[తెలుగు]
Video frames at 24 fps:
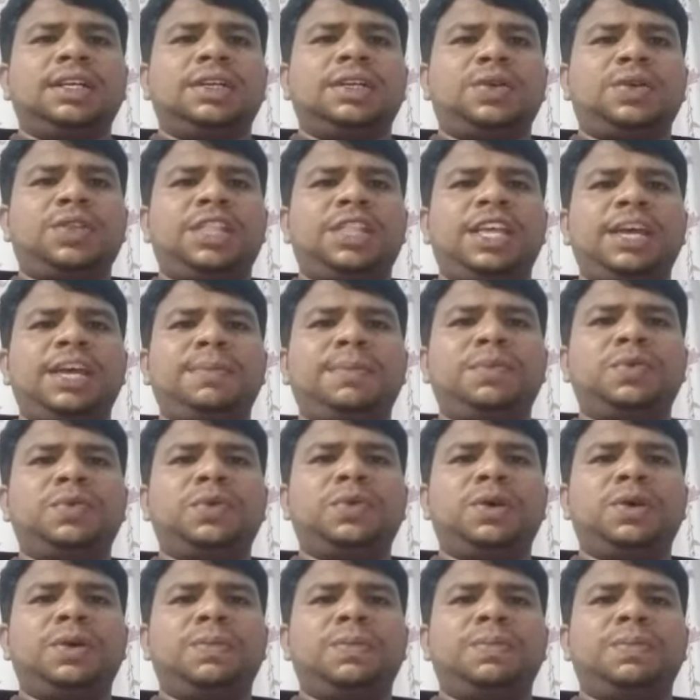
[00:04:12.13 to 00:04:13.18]
హృదయము
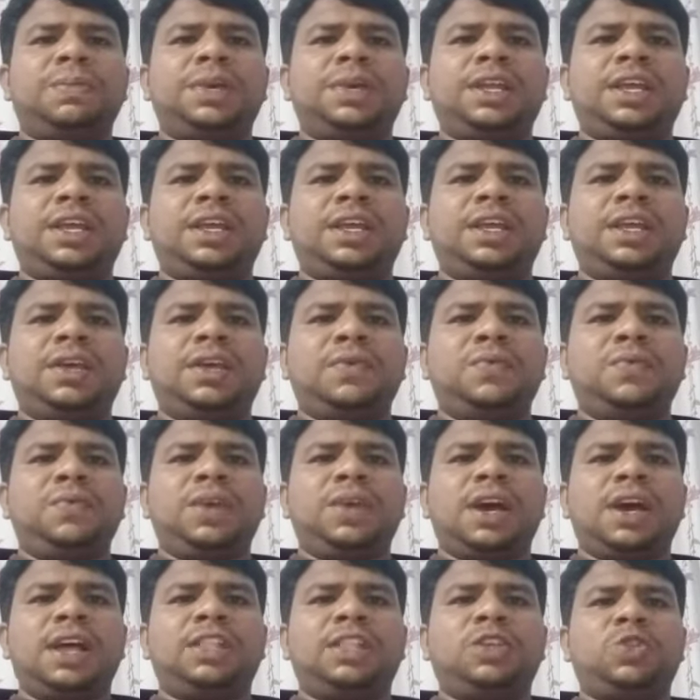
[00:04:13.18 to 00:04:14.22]
మరి
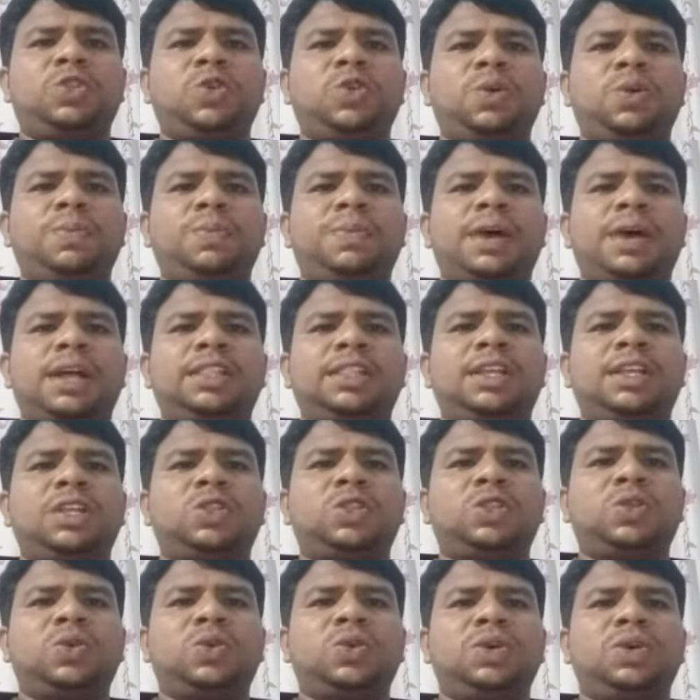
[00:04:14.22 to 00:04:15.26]
వ్యాధితో
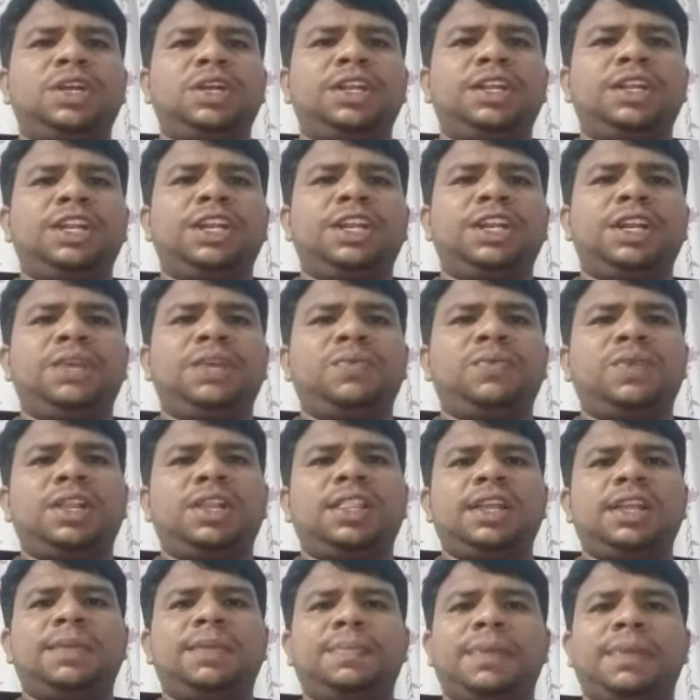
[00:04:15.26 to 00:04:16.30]
బాధలతో నిండి
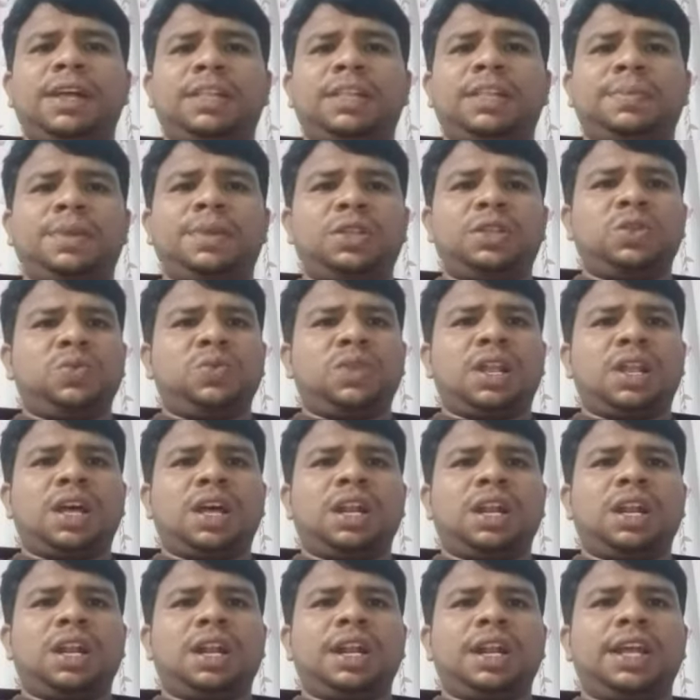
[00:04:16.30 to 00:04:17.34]
ఉన్నదని బాధపడుతూ
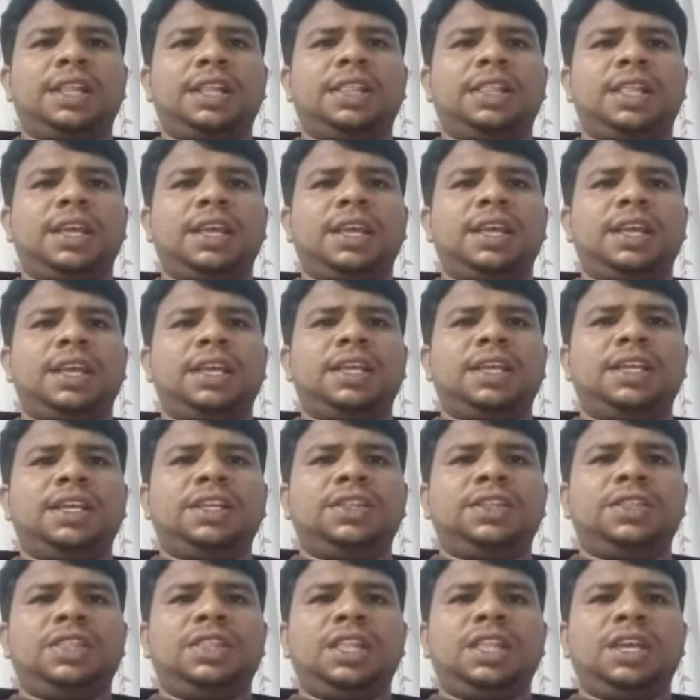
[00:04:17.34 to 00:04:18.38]
ఉన్నట్లయితే
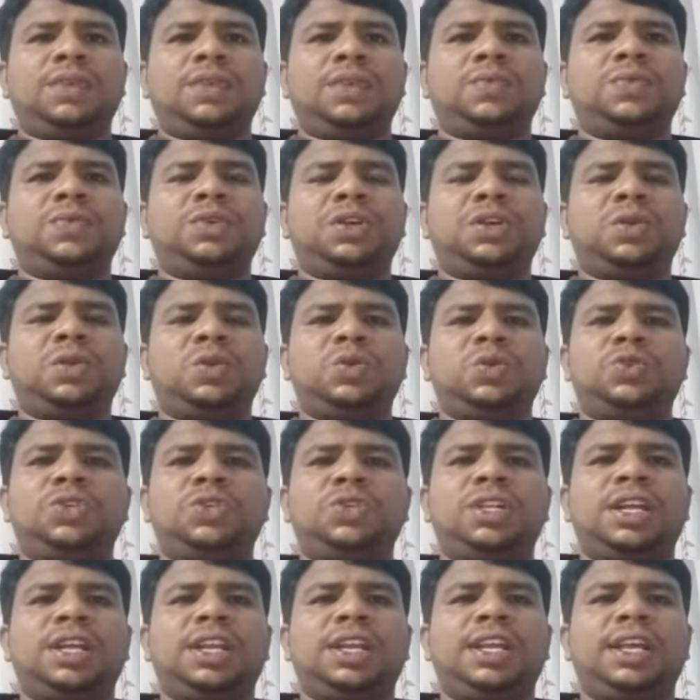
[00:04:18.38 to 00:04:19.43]
దేవుడు ఈరోజు
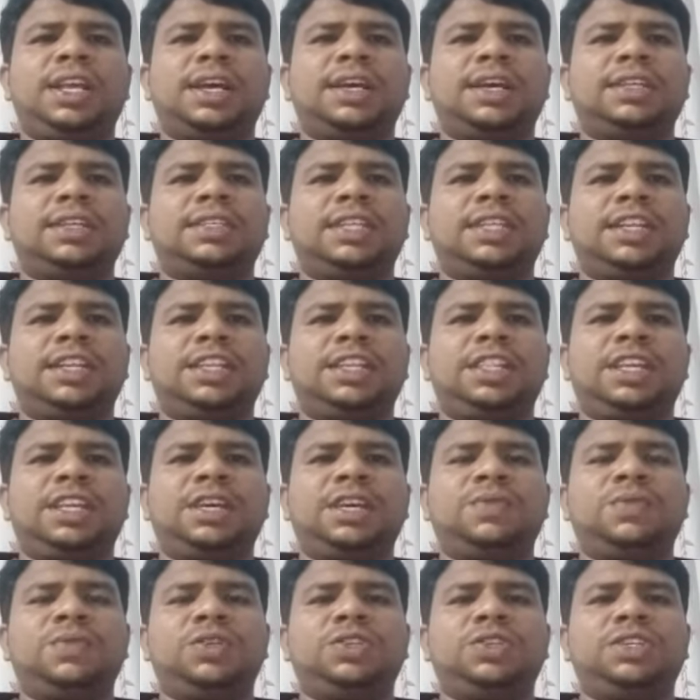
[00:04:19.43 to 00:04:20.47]
నా నీ యొక్క సన్నిధికి
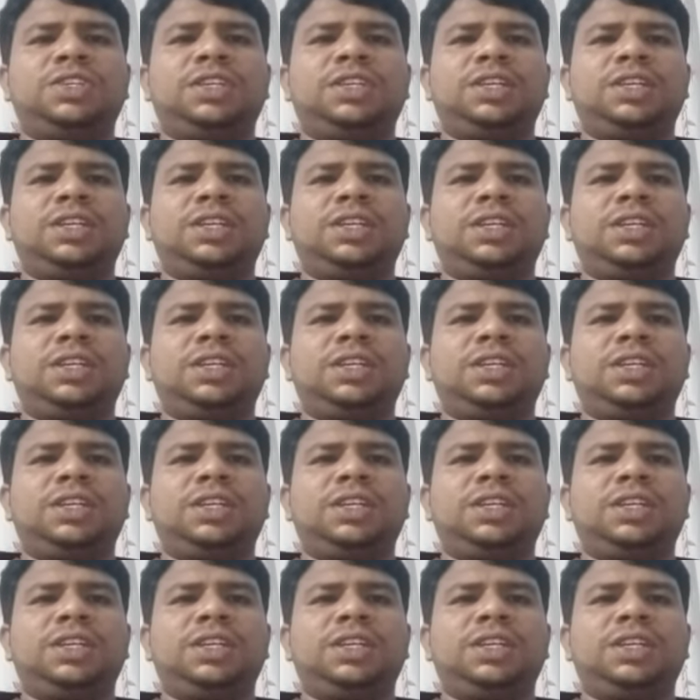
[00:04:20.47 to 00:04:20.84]
వచ్చి